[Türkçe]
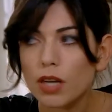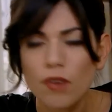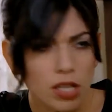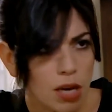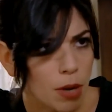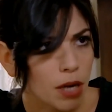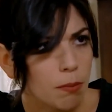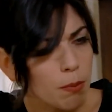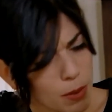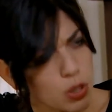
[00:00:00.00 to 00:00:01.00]
Vallahi
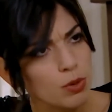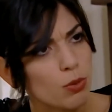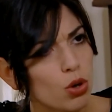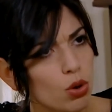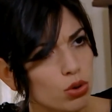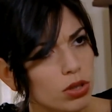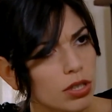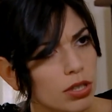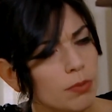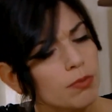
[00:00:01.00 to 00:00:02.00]
bak, bakma şimdi böyle
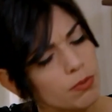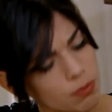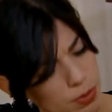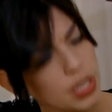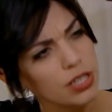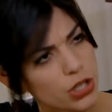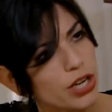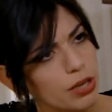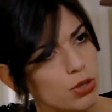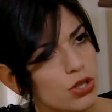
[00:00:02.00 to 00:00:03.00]
olduklarına. Bir ara işe
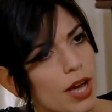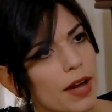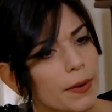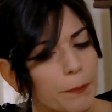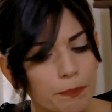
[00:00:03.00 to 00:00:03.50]
yaramıştı yani.